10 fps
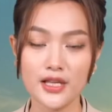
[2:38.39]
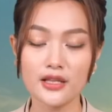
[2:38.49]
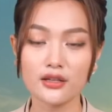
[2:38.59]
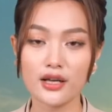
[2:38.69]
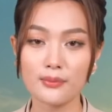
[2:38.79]

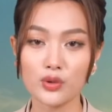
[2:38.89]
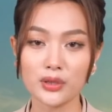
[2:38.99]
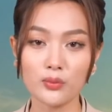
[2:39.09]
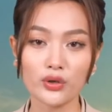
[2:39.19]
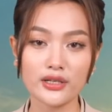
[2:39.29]
Từ ngày 1
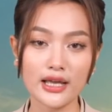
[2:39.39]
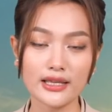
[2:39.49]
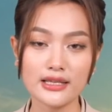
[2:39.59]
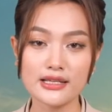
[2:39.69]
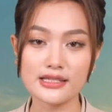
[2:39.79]
tháng 1 đến
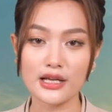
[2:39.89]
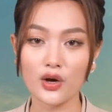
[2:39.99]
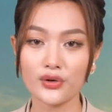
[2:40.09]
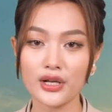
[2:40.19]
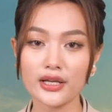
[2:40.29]
nay, Sài
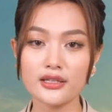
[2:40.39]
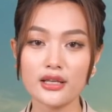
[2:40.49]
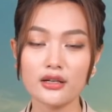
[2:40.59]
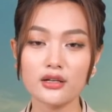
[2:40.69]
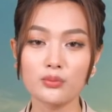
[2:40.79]
Gòn đã ghi
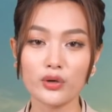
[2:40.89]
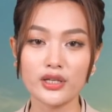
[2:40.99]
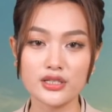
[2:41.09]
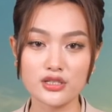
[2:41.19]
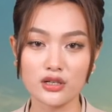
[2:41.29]
nhận hơn
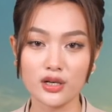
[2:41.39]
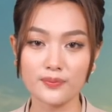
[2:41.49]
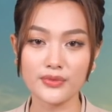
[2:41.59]
1.000 trường hợp